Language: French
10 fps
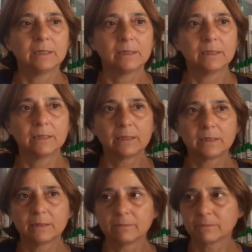
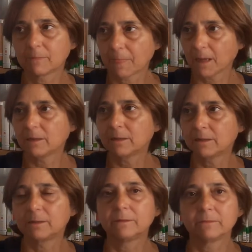
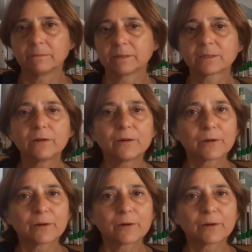sans